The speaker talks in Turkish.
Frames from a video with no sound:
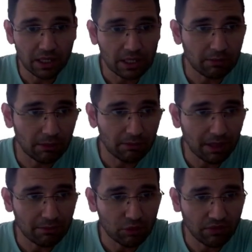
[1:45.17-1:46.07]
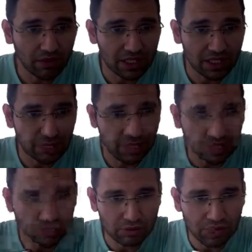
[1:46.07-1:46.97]
bak ben bu ifadeyi biraz
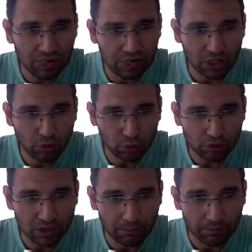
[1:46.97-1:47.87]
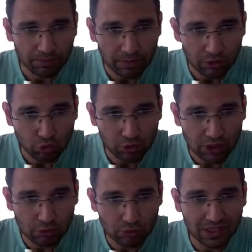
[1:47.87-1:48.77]
düzenleyecek olursam bak şu
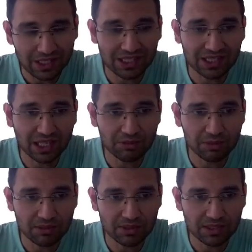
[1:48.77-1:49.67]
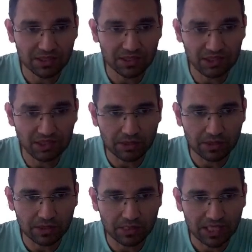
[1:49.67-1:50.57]
2 üzeri x artı 1'i biz nasıl yazabiliriz?